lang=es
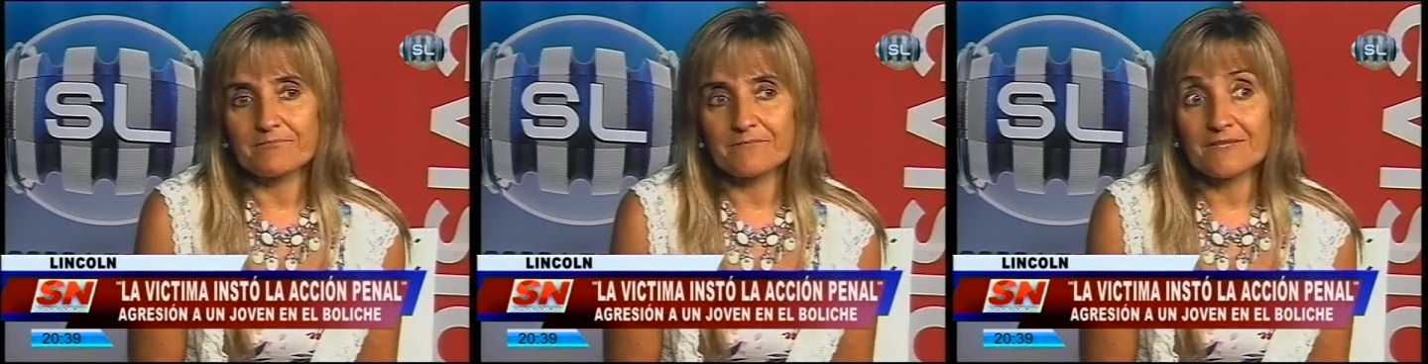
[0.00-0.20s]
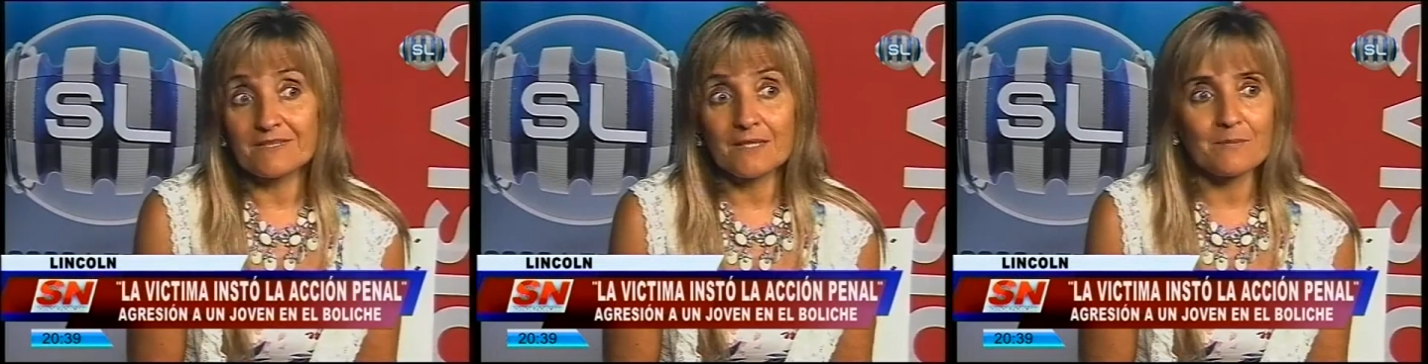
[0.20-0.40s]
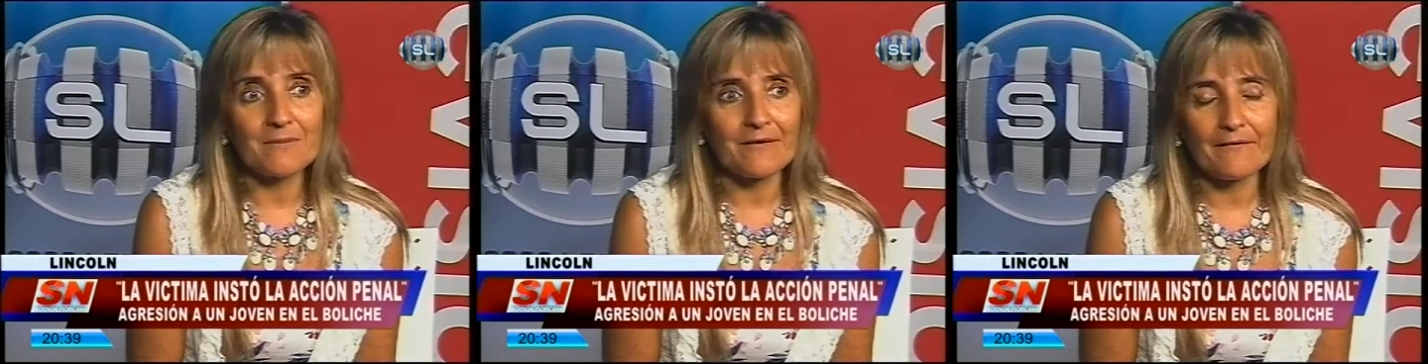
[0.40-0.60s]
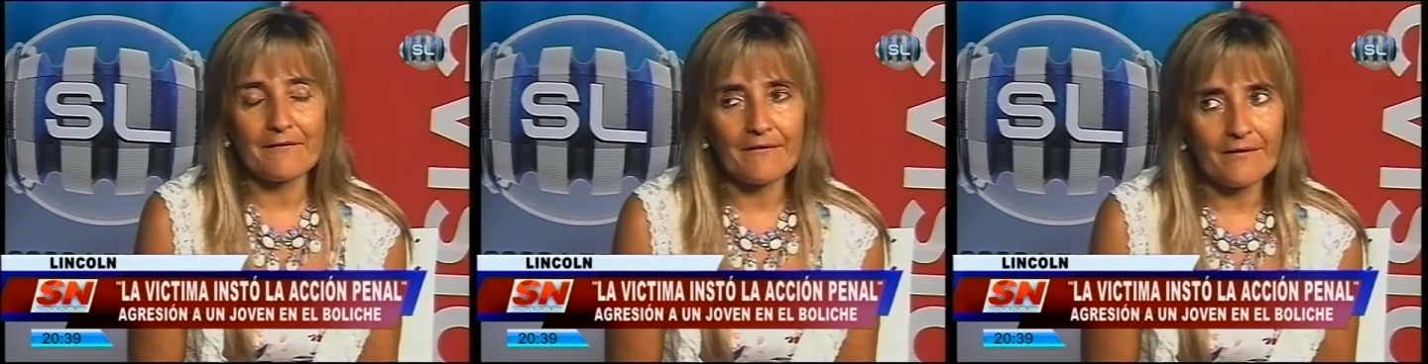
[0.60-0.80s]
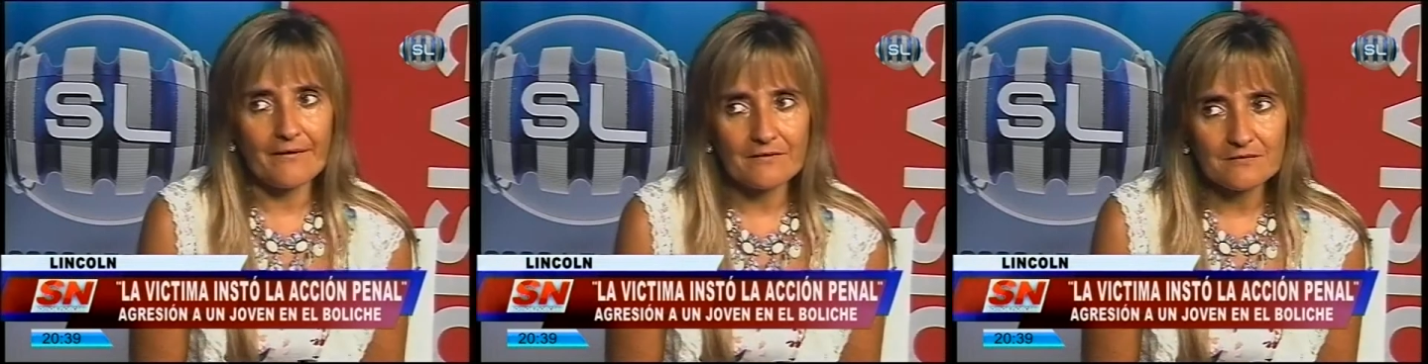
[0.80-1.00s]

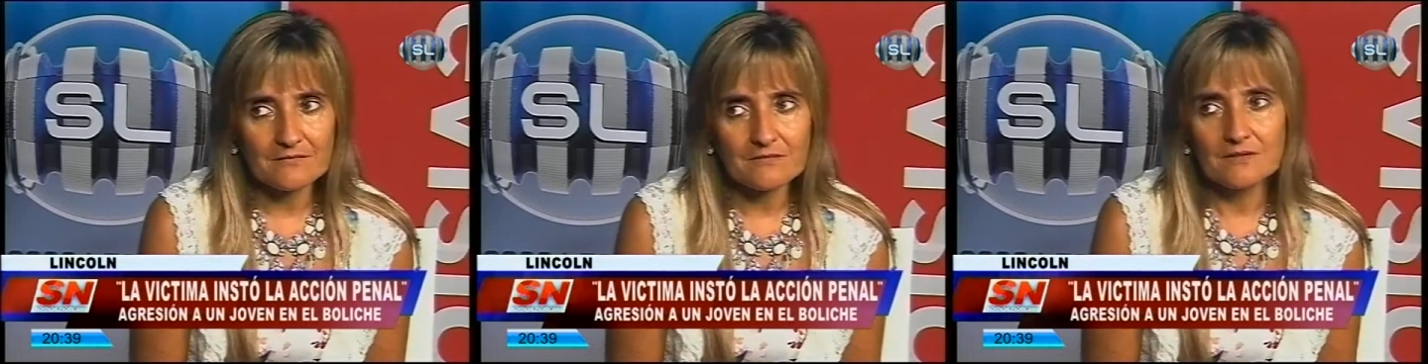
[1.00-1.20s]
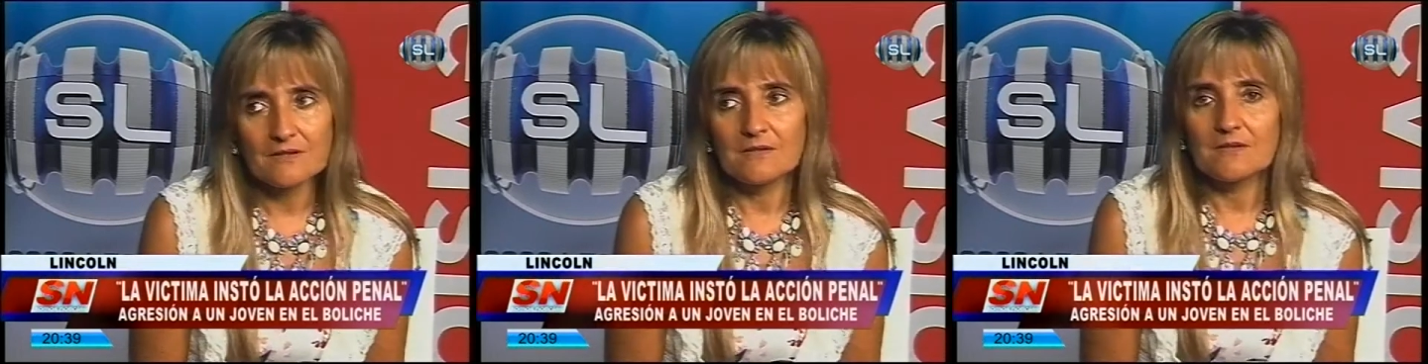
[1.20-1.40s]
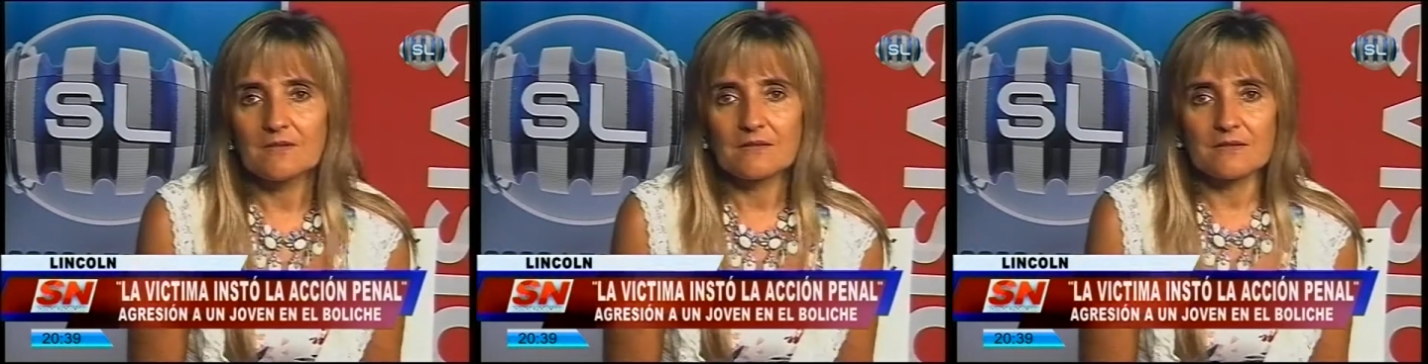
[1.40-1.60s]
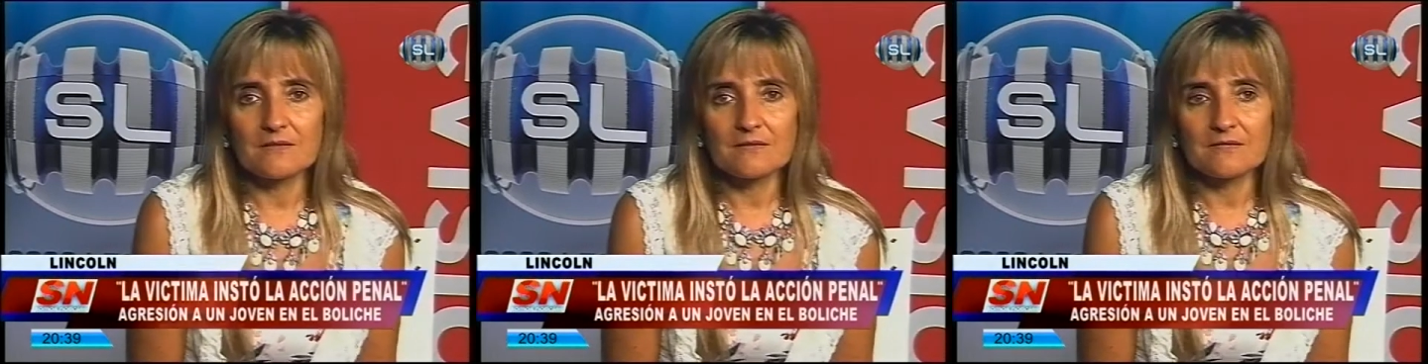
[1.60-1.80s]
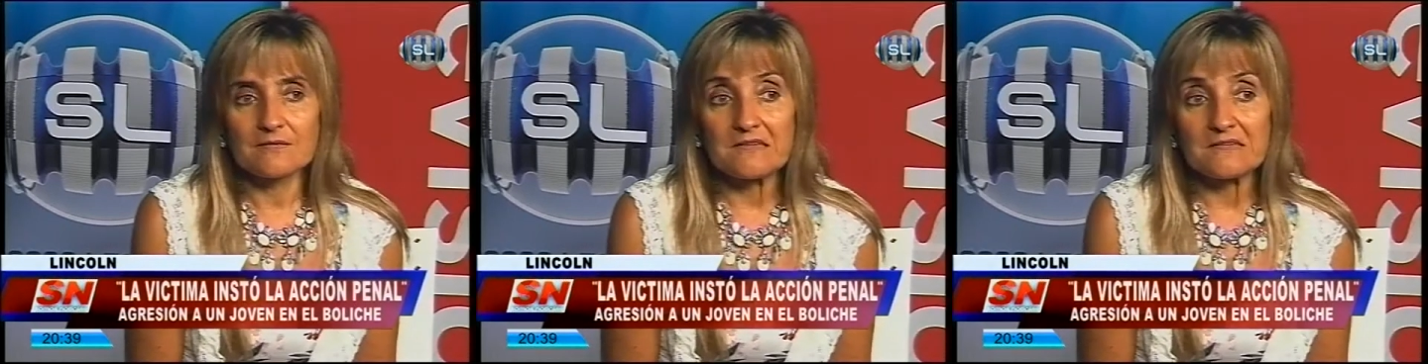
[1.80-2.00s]
remarcar,
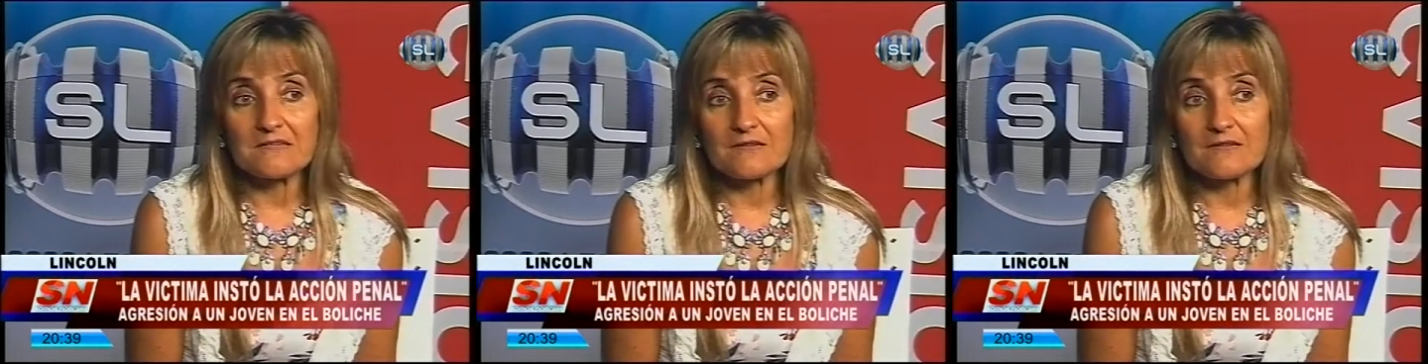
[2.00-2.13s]
eh, se